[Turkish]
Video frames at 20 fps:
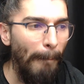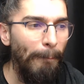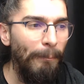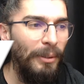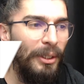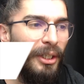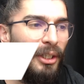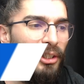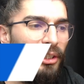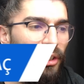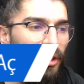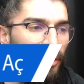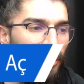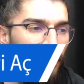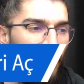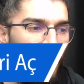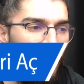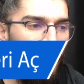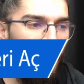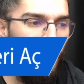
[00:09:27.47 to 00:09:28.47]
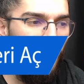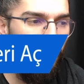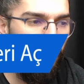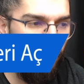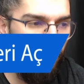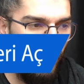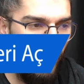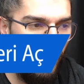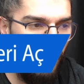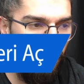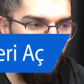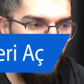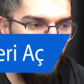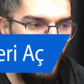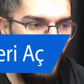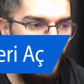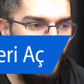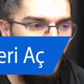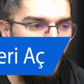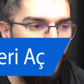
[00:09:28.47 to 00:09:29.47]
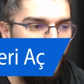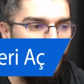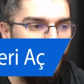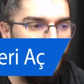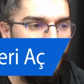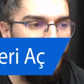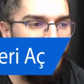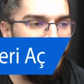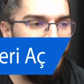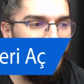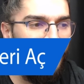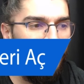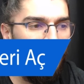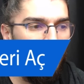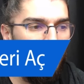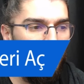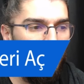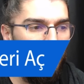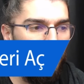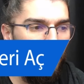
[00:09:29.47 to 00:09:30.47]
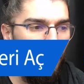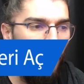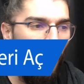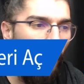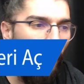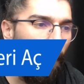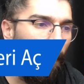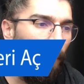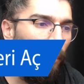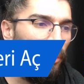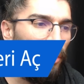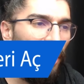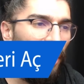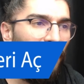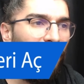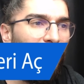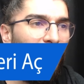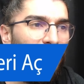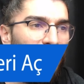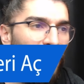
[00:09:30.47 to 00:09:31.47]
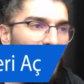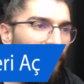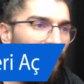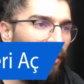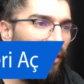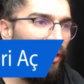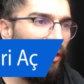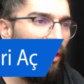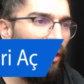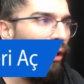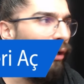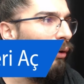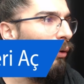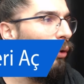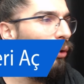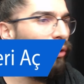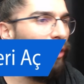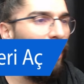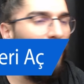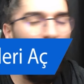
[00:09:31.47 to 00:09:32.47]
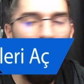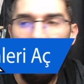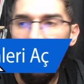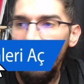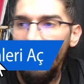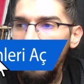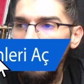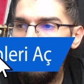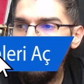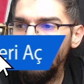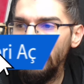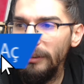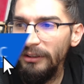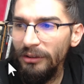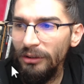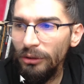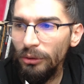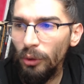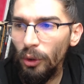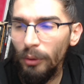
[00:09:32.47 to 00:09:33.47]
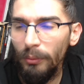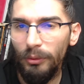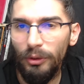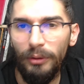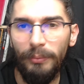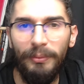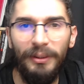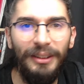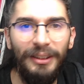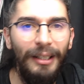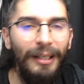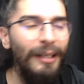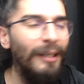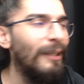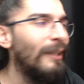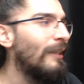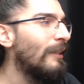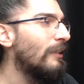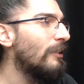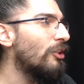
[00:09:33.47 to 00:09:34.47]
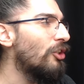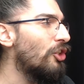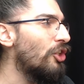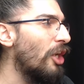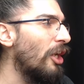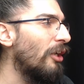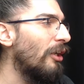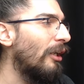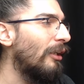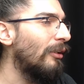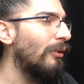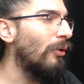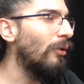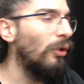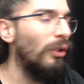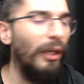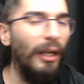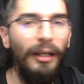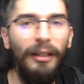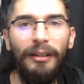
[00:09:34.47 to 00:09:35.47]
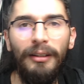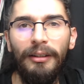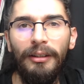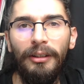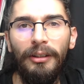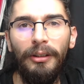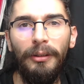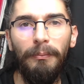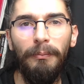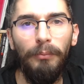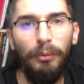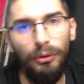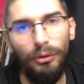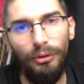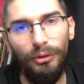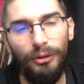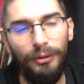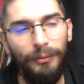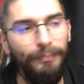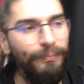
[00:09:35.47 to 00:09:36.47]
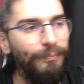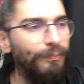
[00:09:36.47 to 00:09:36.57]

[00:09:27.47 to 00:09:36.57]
Birincinin değili yani P ise Q bu şekilde çevrilir. O da 6. sorumuzu bizlere Ceyhan olarak bulur.